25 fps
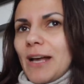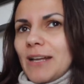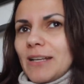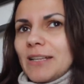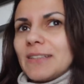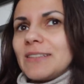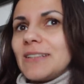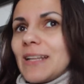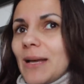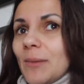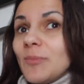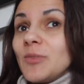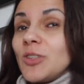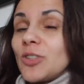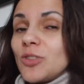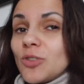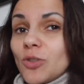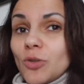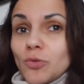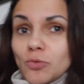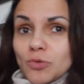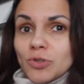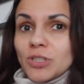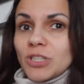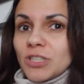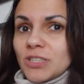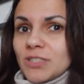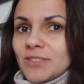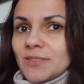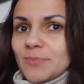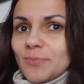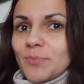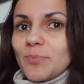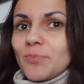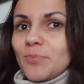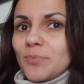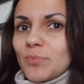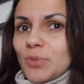ale dla mnie to już
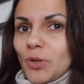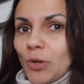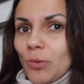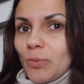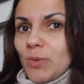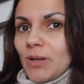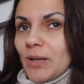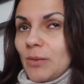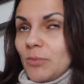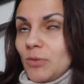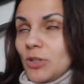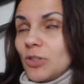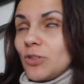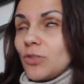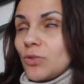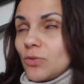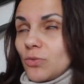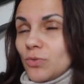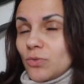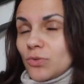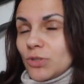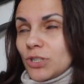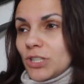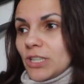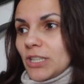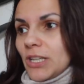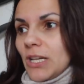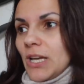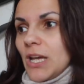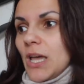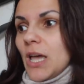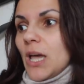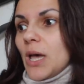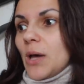jest problem i to duży,